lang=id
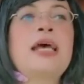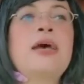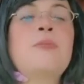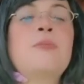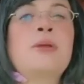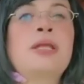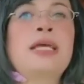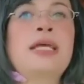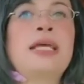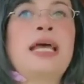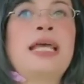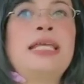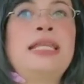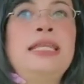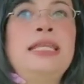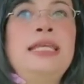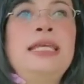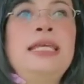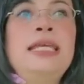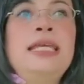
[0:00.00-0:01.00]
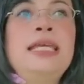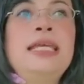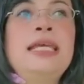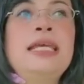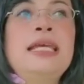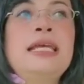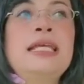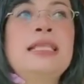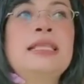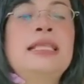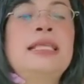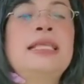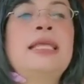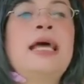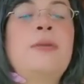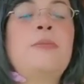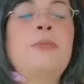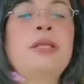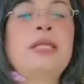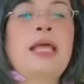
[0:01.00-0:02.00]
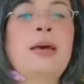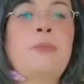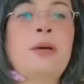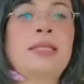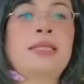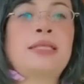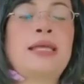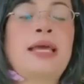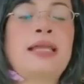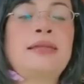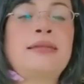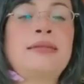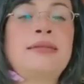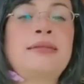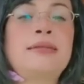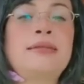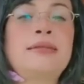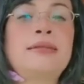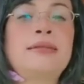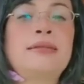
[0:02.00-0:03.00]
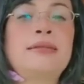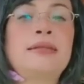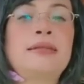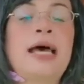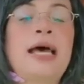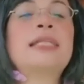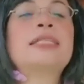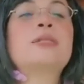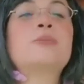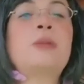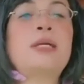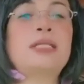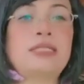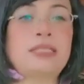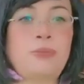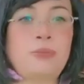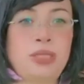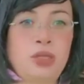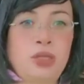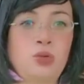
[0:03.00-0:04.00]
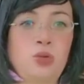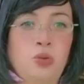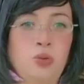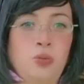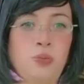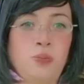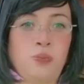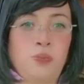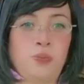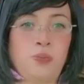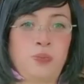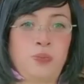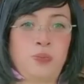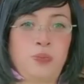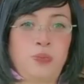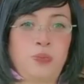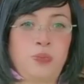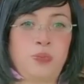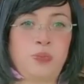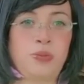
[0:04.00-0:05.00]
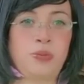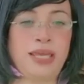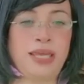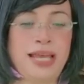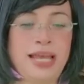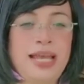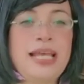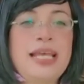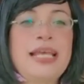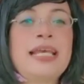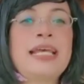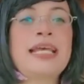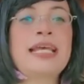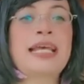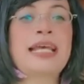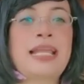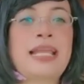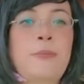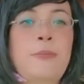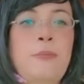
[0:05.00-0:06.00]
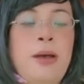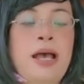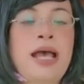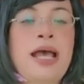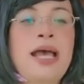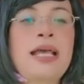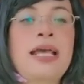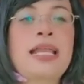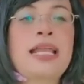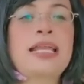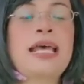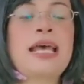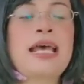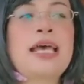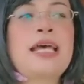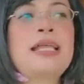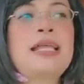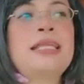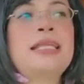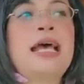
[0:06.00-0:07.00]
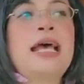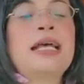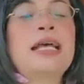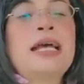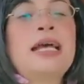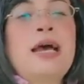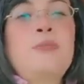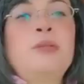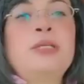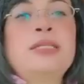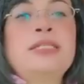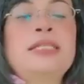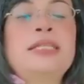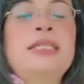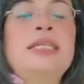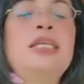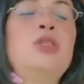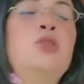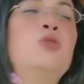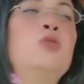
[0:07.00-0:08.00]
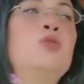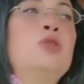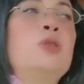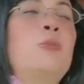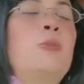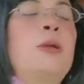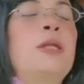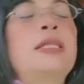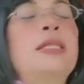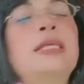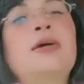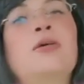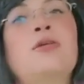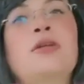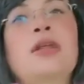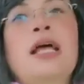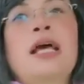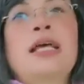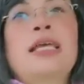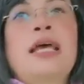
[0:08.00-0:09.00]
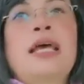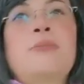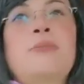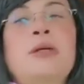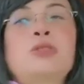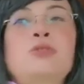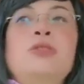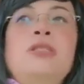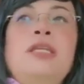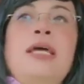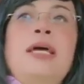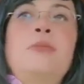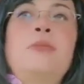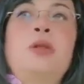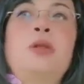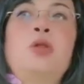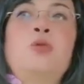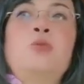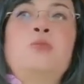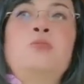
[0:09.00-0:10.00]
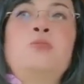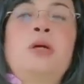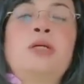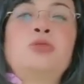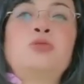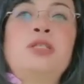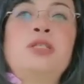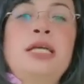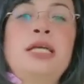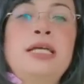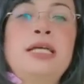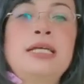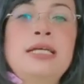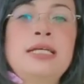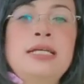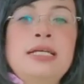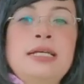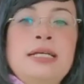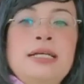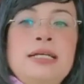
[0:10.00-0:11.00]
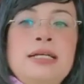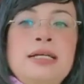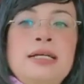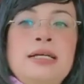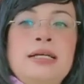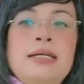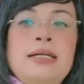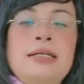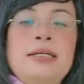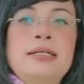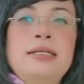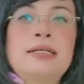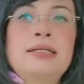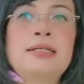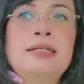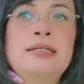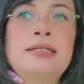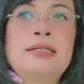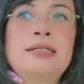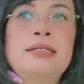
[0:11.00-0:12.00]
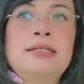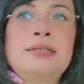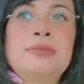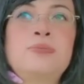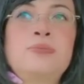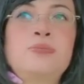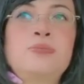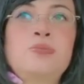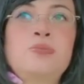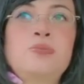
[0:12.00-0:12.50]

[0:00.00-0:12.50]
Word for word: mereka ini tidak mendapatkan hal semacam itu ya Kenapa? Karena dianggap di sini itu seperti orang yang maksudnya belum maksudnya um,